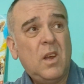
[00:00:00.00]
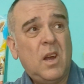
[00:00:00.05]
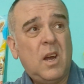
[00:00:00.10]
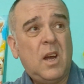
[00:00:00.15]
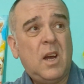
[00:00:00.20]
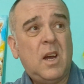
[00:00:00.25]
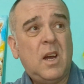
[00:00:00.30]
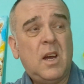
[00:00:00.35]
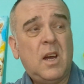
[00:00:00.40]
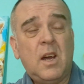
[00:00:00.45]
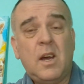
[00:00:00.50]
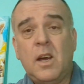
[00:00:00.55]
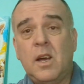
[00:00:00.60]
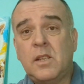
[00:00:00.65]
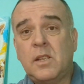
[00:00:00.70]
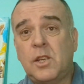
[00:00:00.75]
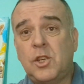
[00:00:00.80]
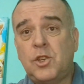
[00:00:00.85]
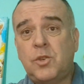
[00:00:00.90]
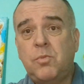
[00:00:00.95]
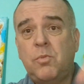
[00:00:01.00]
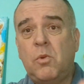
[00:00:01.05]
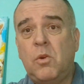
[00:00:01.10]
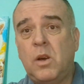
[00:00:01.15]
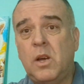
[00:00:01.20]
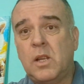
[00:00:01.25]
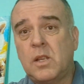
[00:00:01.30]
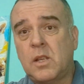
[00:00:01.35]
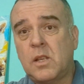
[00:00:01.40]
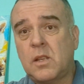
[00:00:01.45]
А этот
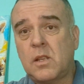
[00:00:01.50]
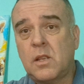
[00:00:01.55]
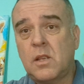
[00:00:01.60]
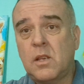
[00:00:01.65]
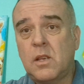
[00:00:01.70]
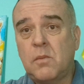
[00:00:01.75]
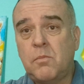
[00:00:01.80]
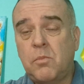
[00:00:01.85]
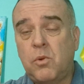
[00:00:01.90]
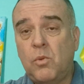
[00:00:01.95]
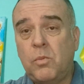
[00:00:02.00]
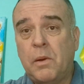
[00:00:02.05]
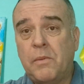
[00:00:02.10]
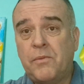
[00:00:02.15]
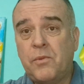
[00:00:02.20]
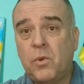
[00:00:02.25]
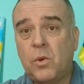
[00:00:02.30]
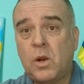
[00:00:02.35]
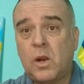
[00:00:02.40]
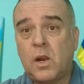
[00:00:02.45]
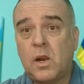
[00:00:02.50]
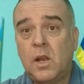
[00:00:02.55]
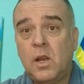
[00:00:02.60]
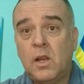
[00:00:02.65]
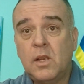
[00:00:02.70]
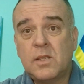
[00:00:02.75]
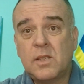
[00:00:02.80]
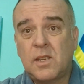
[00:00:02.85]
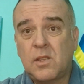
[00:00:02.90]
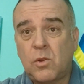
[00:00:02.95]
чмо, этот э, бульбафюрер,
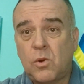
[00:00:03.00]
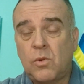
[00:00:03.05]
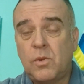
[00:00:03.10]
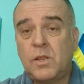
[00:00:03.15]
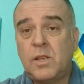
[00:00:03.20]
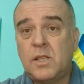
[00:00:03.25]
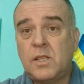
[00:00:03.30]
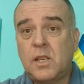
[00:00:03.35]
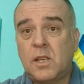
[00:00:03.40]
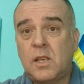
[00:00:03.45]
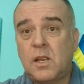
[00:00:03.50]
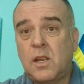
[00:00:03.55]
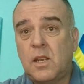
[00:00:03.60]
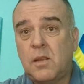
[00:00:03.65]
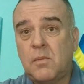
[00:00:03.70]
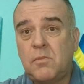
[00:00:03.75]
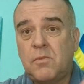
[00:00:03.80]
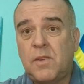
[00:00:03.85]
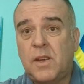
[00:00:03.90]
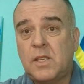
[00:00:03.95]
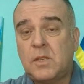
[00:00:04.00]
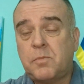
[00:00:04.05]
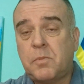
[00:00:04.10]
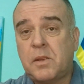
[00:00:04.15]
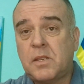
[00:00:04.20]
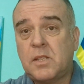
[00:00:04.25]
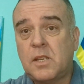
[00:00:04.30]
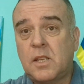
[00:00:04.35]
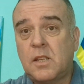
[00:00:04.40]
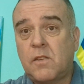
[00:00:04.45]
за которого 10 или там,
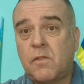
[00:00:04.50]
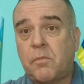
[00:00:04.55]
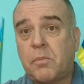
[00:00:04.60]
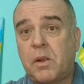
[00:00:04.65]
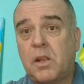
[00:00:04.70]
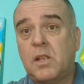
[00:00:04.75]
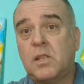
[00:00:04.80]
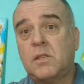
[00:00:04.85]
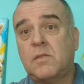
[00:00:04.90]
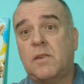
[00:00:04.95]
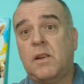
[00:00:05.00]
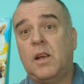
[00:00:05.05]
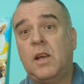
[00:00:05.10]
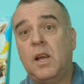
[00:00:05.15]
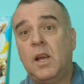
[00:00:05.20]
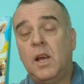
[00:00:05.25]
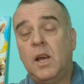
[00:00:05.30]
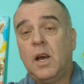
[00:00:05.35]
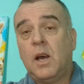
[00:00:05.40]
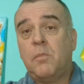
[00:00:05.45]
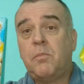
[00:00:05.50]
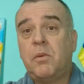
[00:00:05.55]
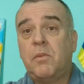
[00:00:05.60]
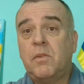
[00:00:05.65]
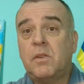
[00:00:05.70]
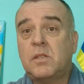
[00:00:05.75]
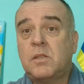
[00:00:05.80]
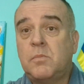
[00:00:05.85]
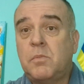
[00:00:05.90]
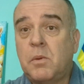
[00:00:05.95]
20% проголосовали,
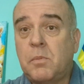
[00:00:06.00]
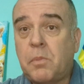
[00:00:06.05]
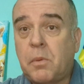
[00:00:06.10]
объявил себя